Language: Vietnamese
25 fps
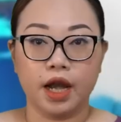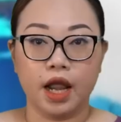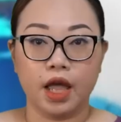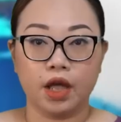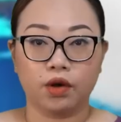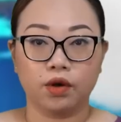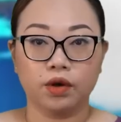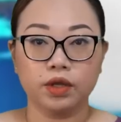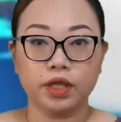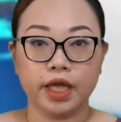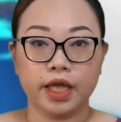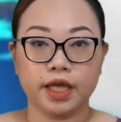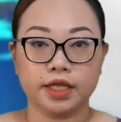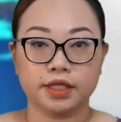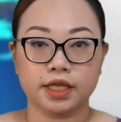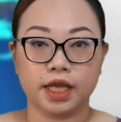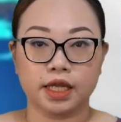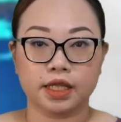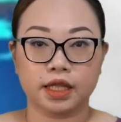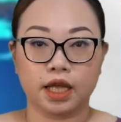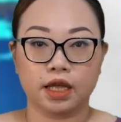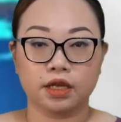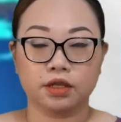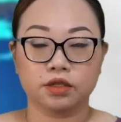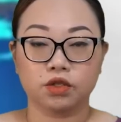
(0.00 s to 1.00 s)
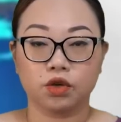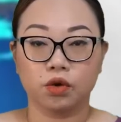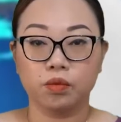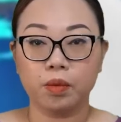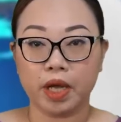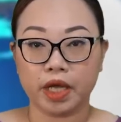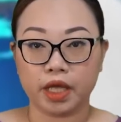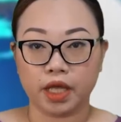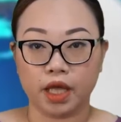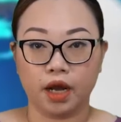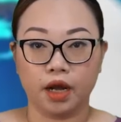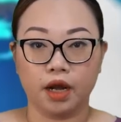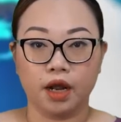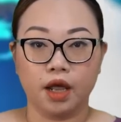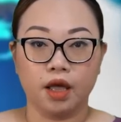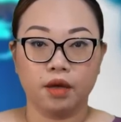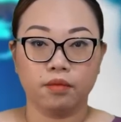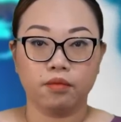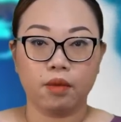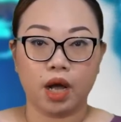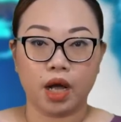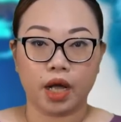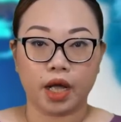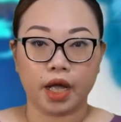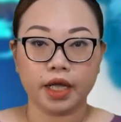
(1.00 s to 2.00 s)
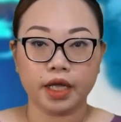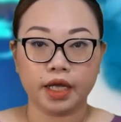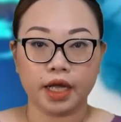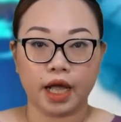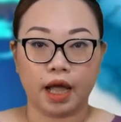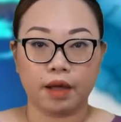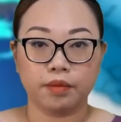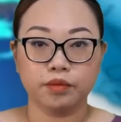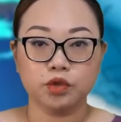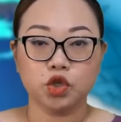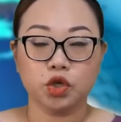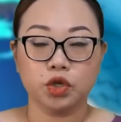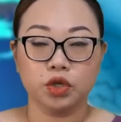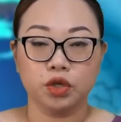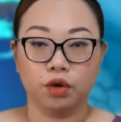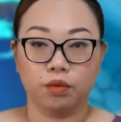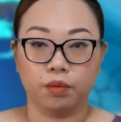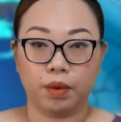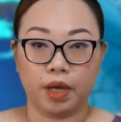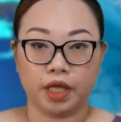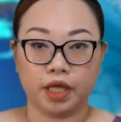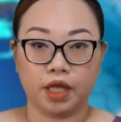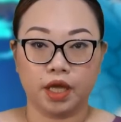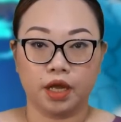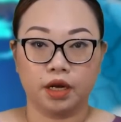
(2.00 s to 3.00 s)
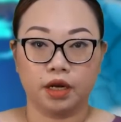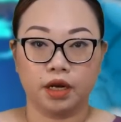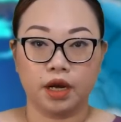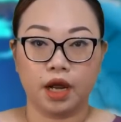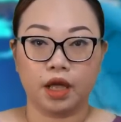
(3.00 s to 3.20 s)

để có thể gia tăng số bệnh nhân bằng cách khám cho nhiều bệnh nhân